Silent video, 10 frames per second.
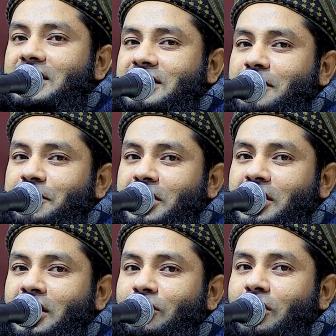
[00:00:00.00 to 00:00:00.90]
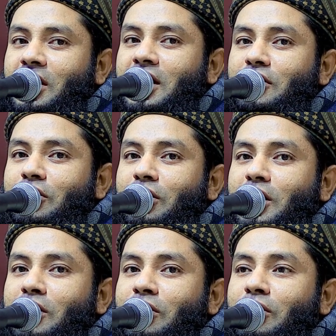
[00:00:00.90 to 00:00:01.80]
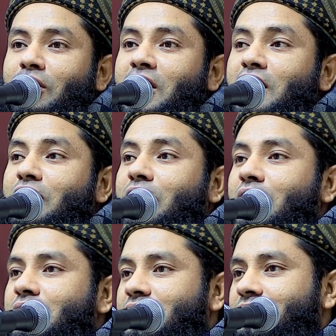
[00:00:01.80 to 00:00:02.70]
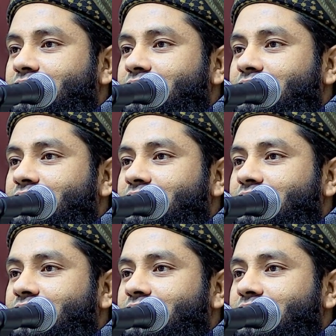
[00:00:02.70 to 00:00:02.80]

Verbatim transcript: যাত্রা প্যান্ডেল কল্যাণকর না অকল্যাণকর